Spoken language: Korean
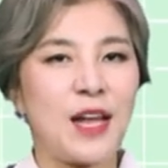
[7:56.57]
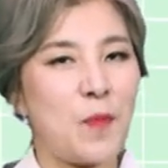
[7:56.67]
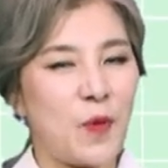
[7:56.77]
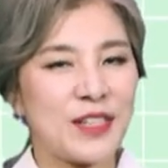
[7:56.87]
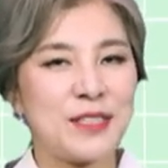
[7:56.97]

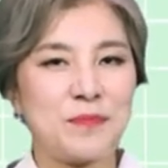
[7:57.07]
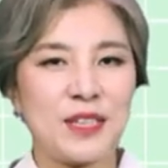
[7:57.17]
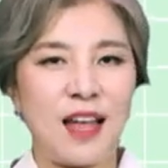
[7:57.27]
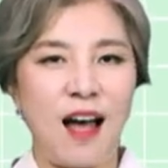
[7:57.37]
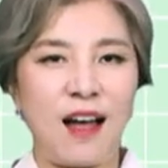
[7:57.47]

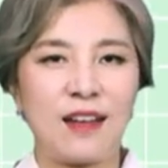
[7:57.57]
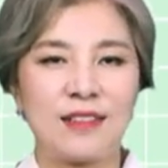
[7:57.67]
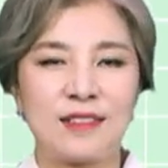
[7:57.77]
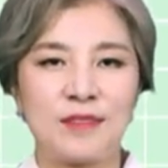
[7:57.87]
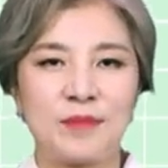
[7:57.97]
해보겠습니다.
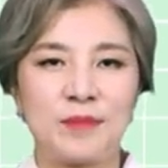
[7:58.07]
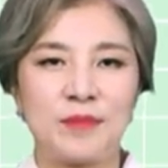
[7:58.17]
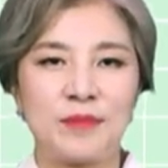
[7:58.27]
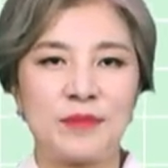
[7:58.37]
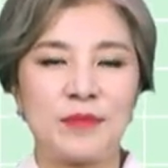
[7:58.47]

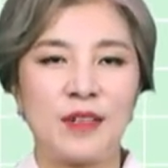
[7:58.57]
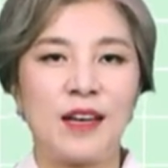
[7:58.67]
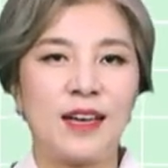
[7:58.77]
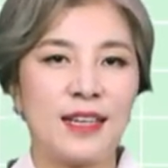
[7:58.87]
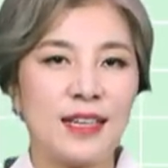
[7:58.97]

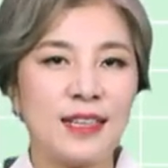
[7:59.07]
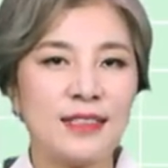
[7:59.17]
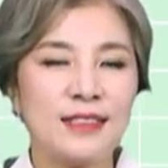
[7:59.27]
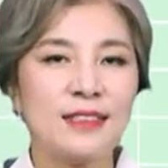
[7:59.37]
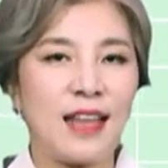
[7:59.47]

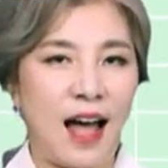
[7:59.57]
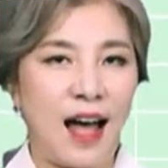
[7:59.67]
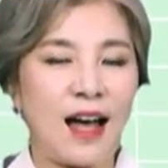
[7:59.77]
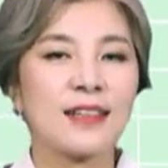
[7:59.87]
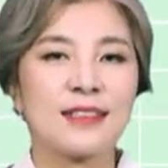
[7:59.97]
일은 다